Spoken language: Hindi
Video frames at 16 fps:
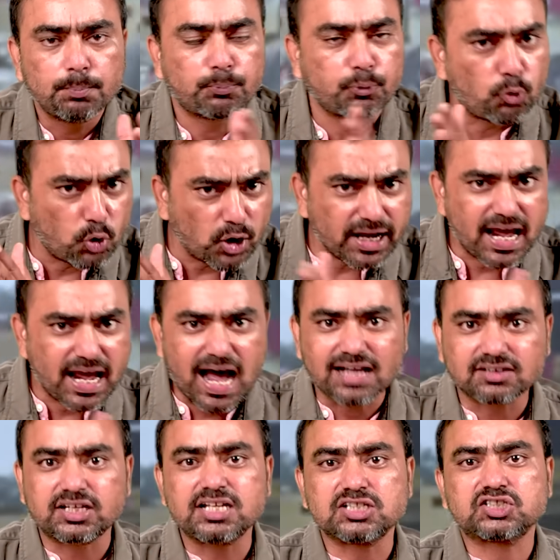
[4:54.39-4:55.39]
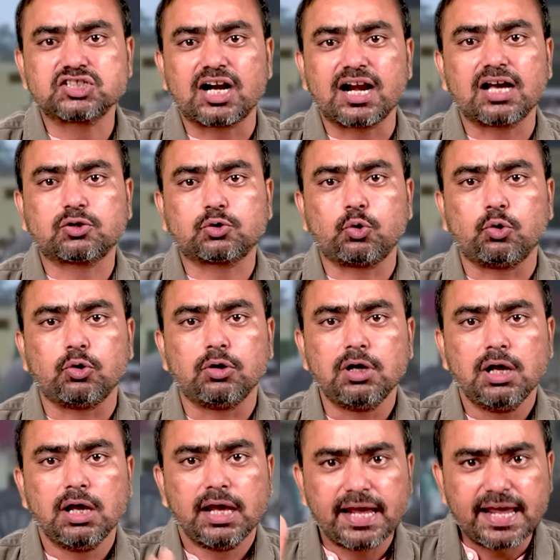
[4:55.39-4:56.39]
पूरी आधी सड़क को
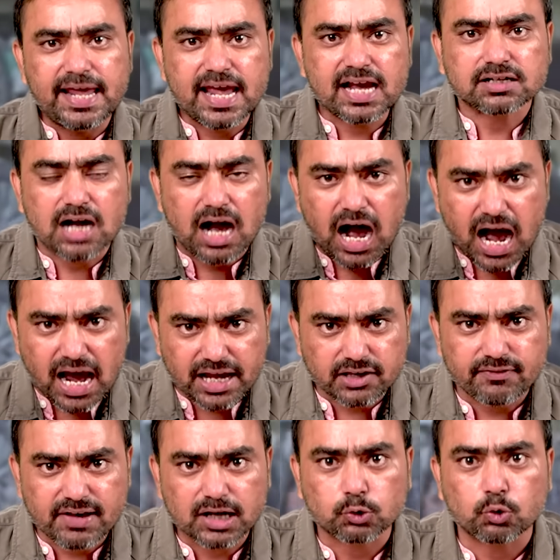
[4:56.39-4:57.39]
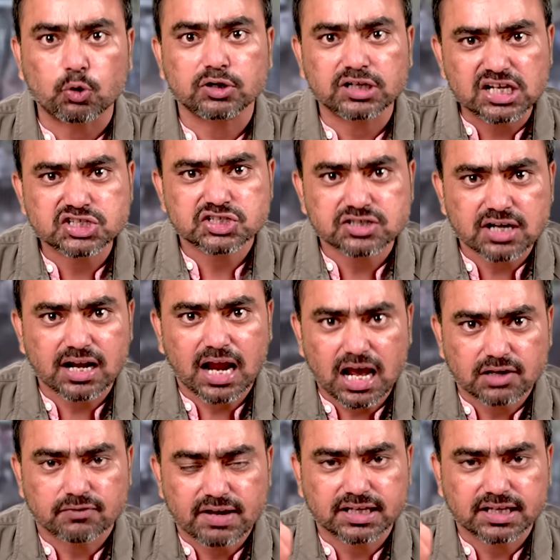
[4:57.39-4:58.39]
एक हाईवे को नेशनल
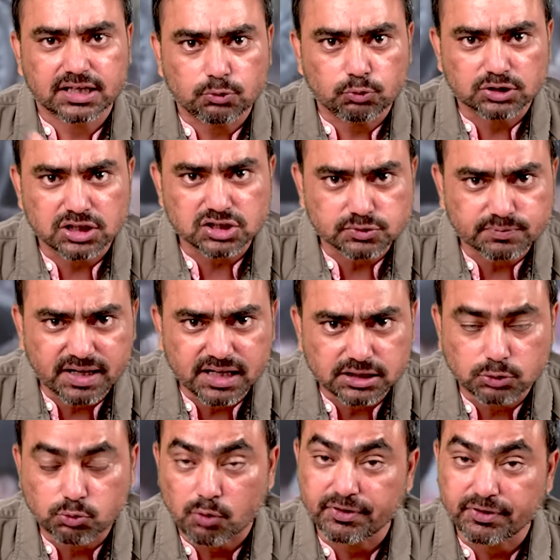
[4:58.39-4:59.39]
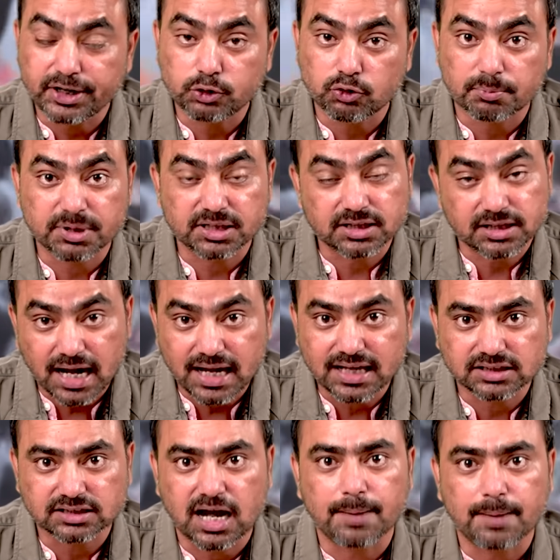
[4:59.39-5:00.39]
हाईवे की वो तस्वीर थी वो वीडियो हमने
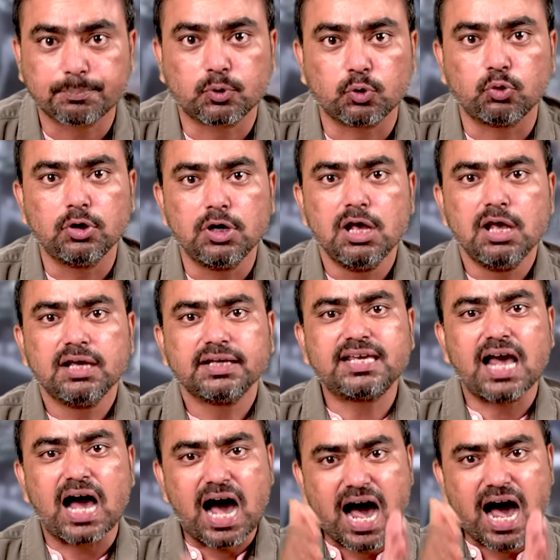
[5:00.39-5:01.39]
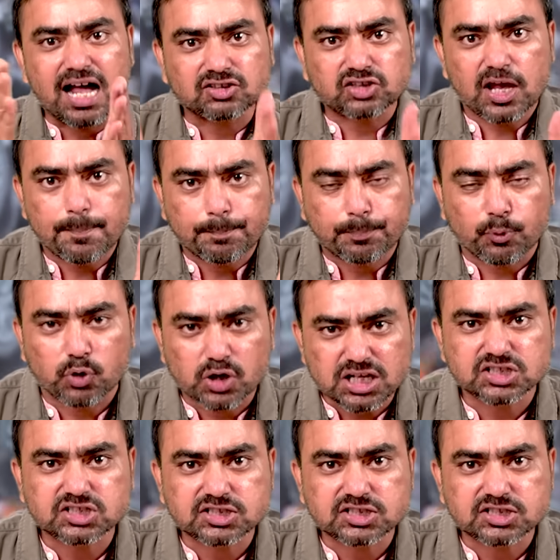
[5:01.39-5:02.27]
दिखाया था आपको कि आधी पूरी